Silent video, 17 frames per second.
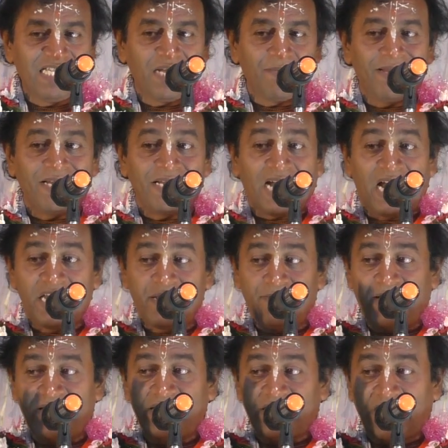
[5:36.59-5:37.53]
দেখবেন গাড়ি
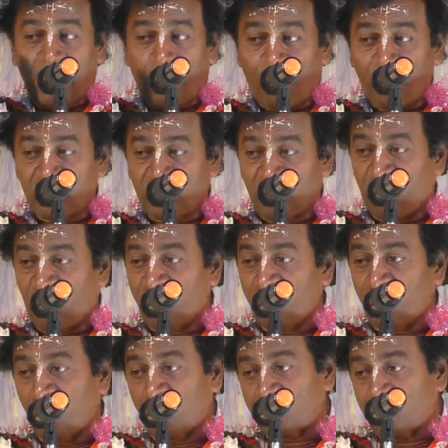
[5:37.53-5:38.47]
বাড়ি টাকা পয়সা ধন
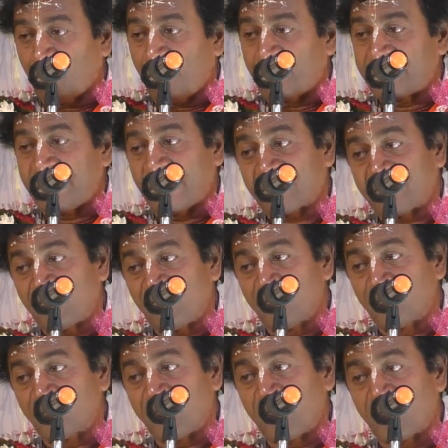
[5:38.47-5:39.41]
দৌলত সব আছে একটা
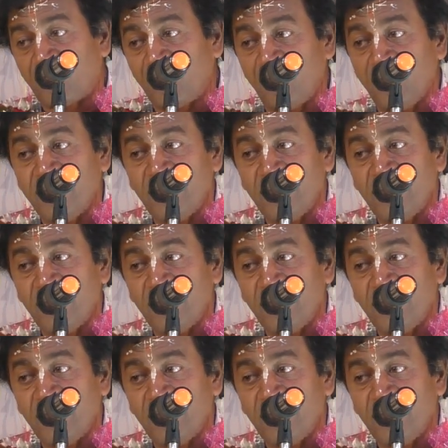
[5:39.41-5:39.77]
জিনিস নাই কি